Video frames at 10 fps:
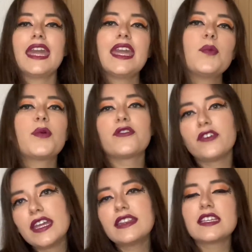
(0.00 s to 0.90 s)
Y por
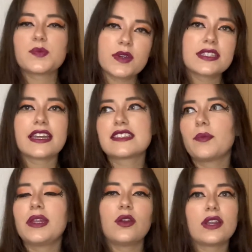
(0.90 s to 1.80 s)
fin, después de que esta
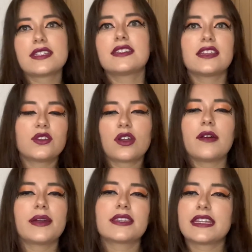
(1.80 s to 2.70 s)
película se intentó
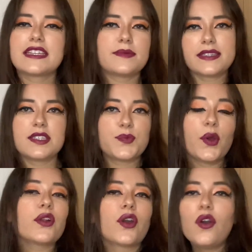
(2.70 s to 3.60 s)
grabar tres veces
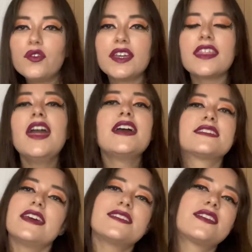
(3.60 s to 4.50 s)
por COVID,
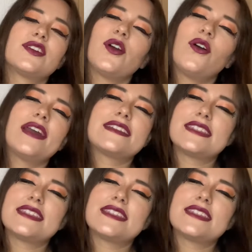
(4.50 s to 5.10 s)
se estrenó en